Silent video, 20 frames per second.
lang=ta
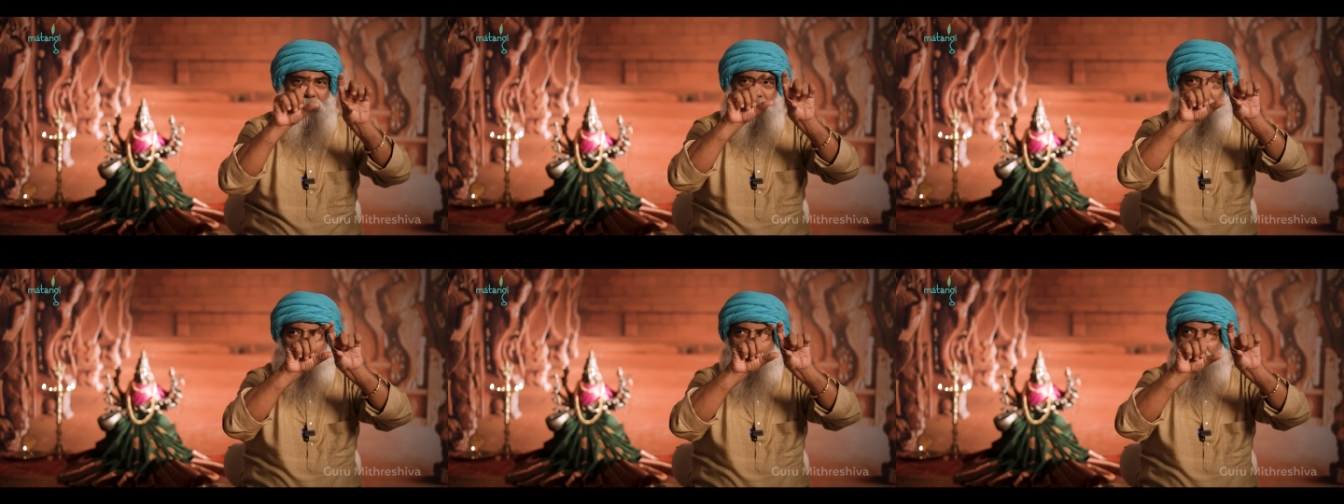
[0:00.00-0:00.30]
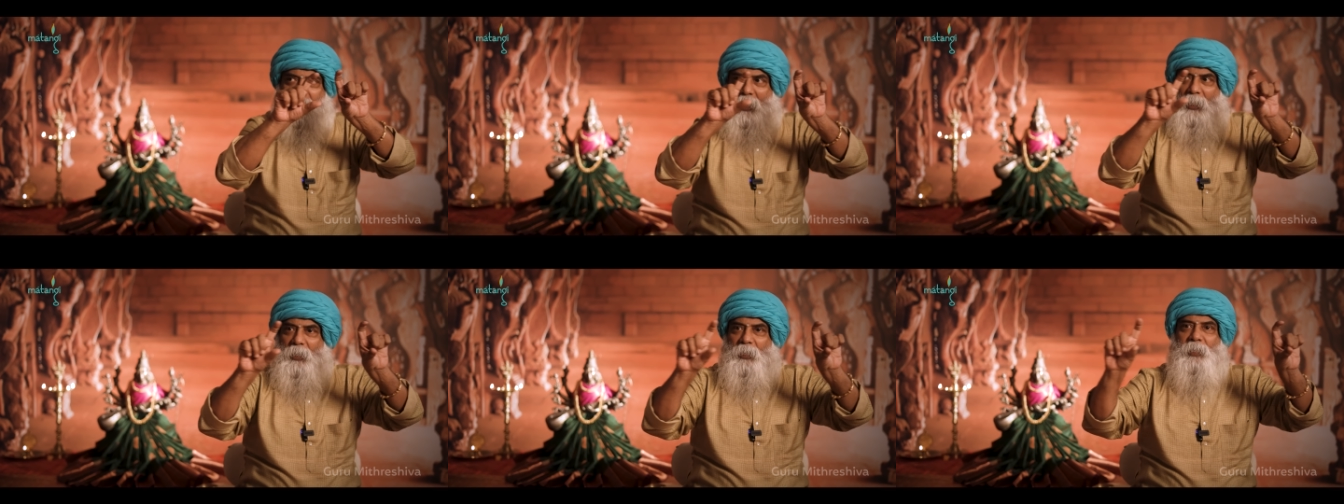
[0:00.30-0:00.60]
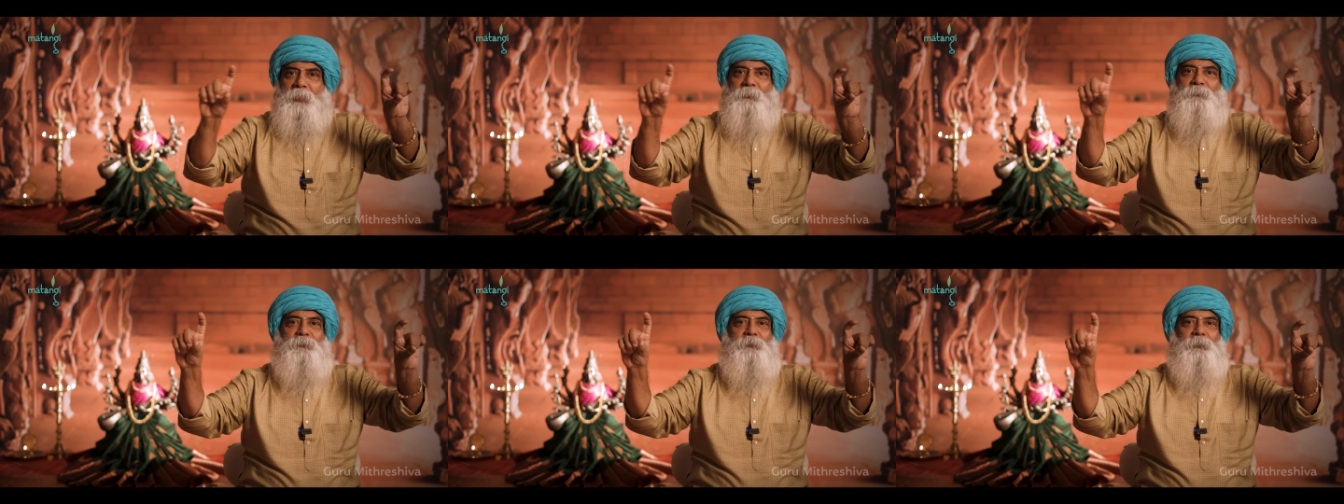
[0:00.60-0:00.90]
இதுதான்
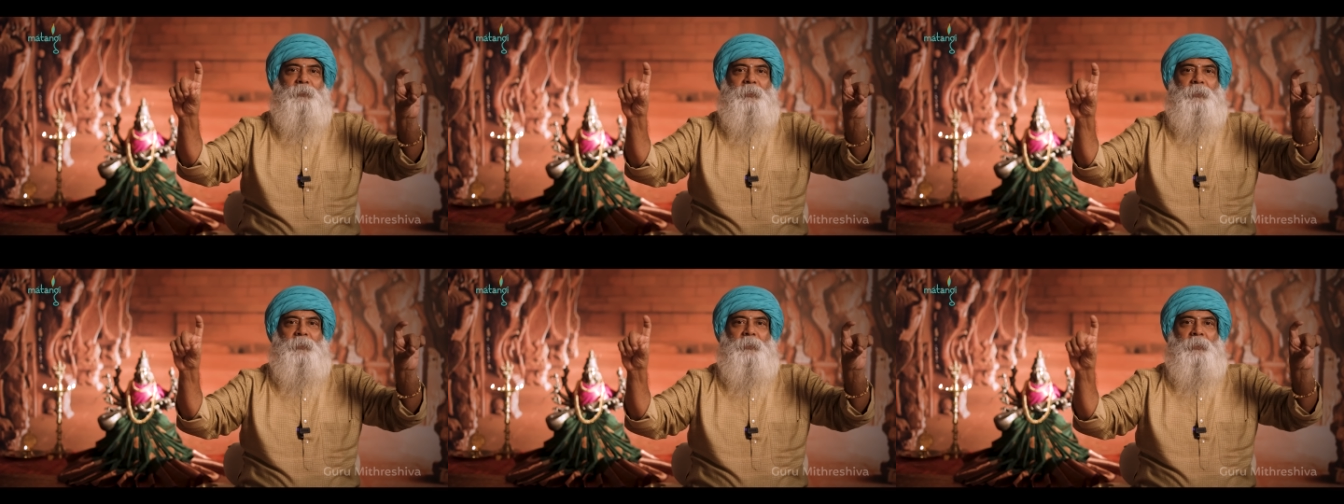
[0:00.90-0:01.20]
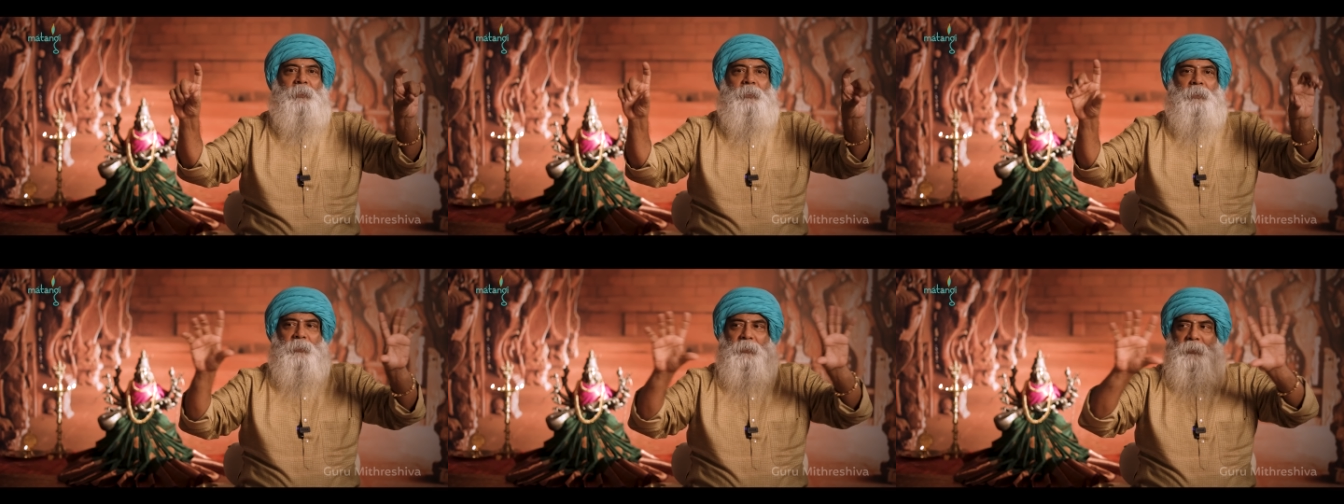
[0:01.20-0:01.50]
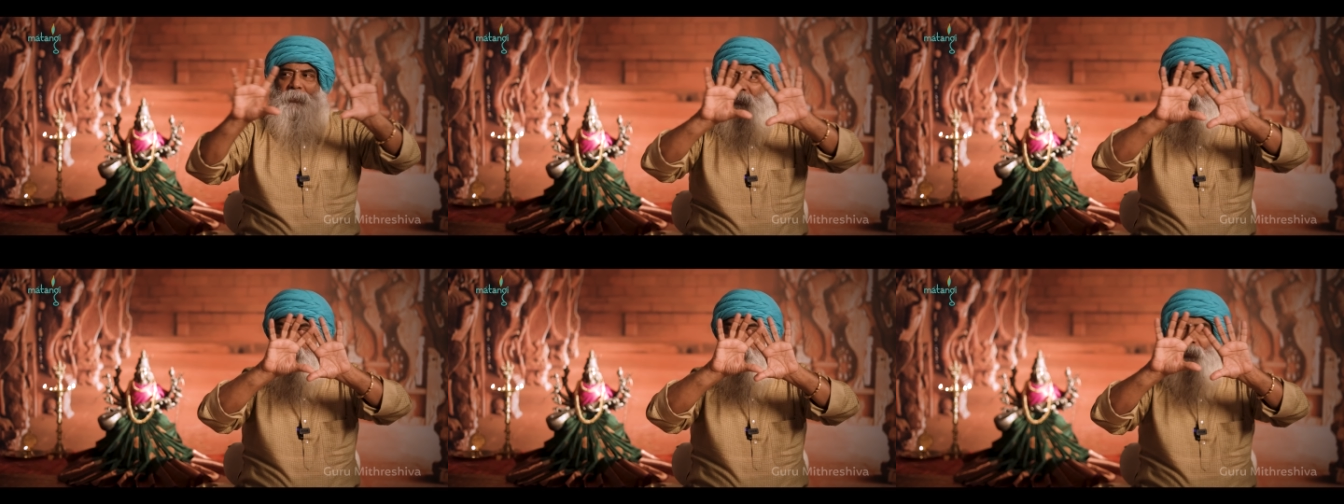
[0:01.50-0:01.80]
லைஃபு
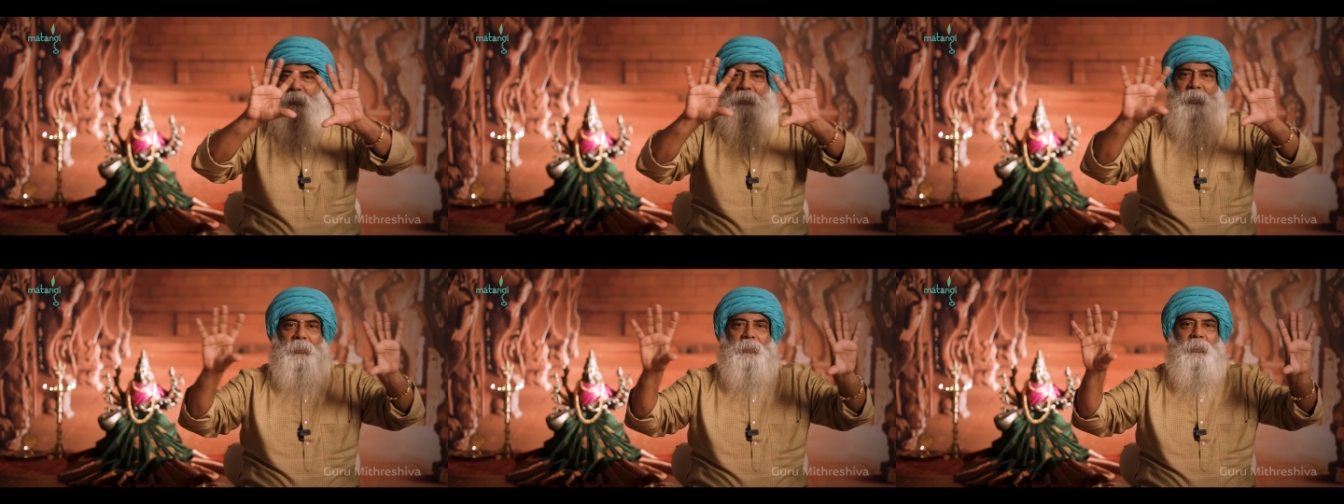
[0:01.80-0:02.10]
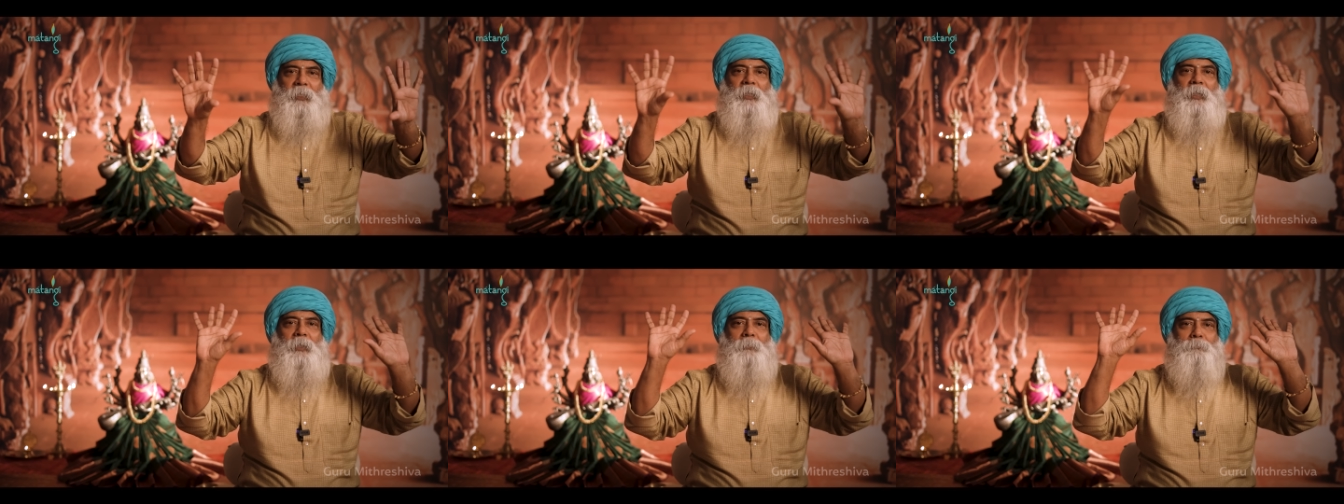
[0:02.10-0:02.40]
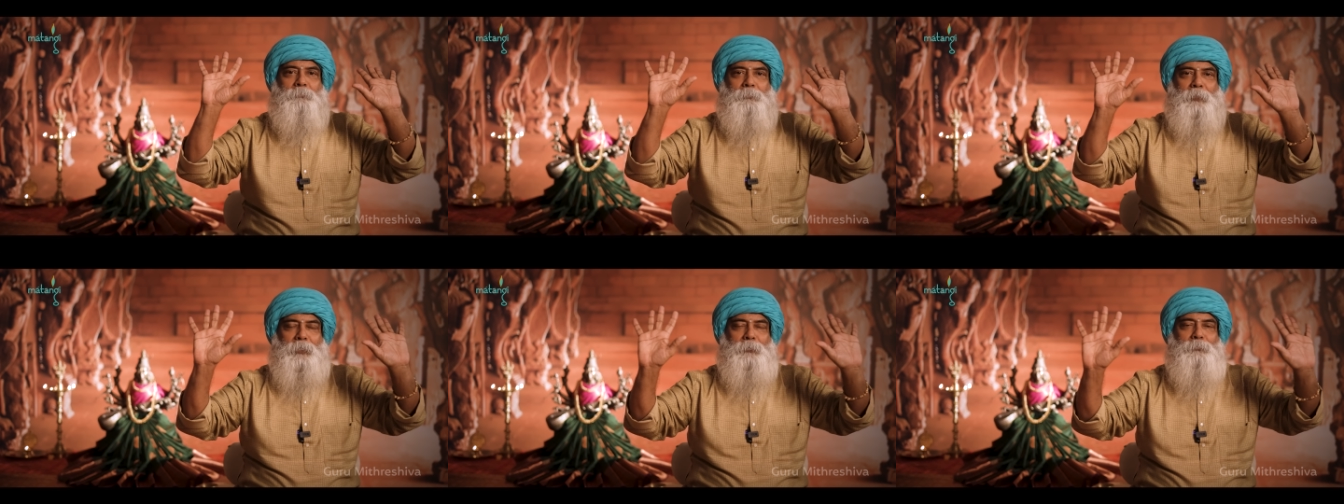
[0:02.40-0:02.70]
இதில்
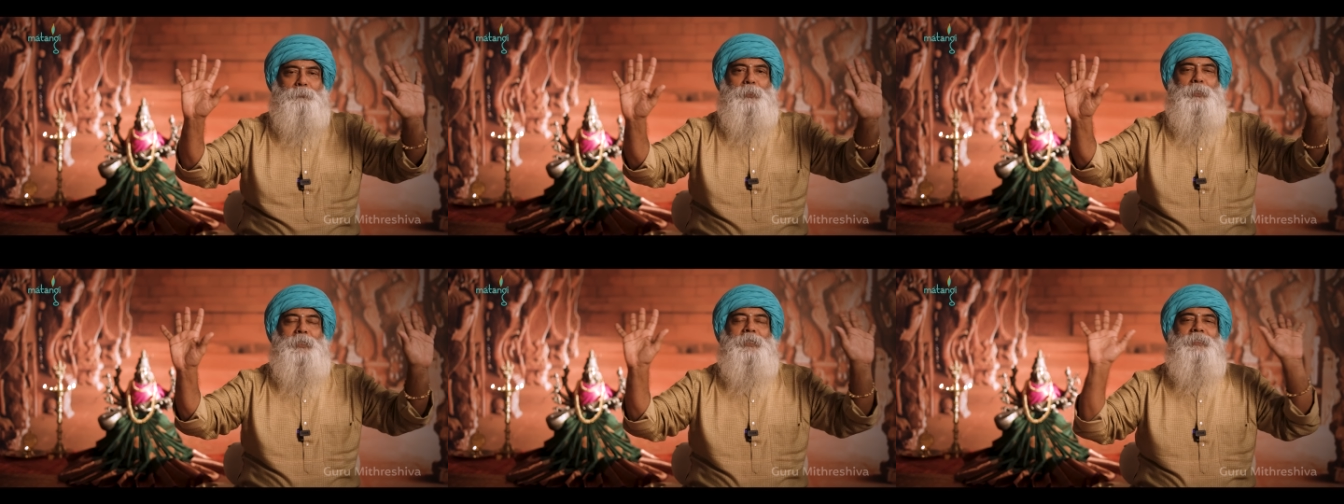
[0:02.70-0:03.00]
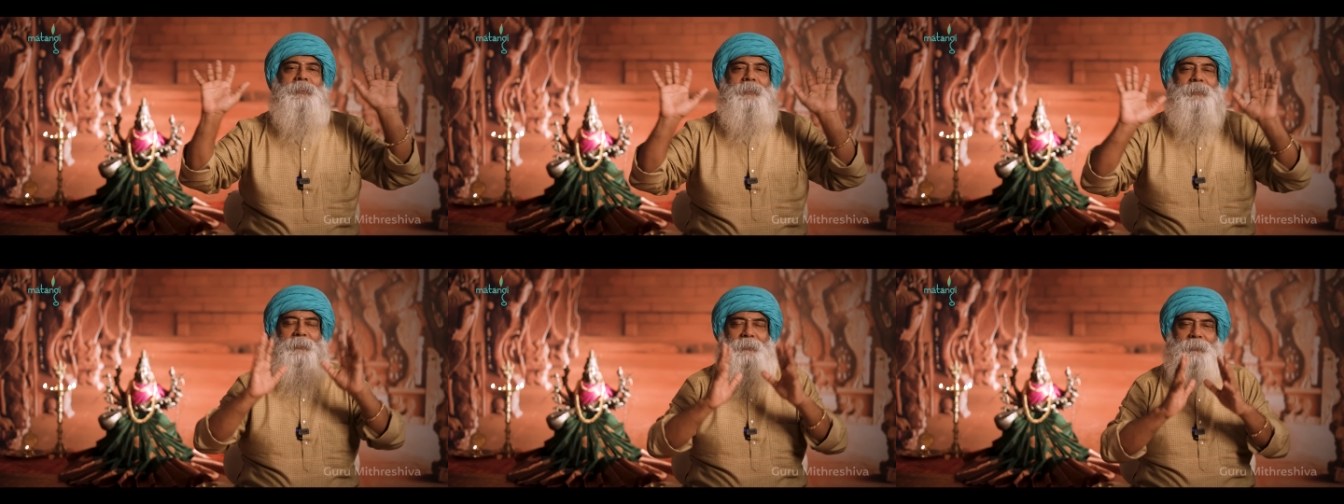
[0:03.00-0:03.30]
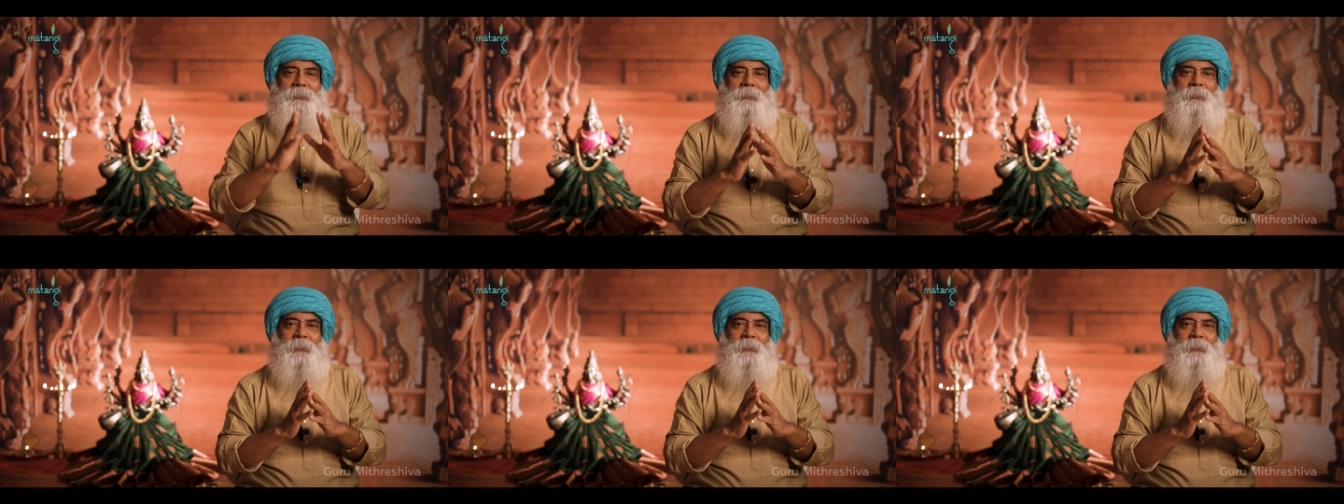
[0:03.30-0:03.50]
இருக்கிறதெல்லாம் பர்மனண்ட்டு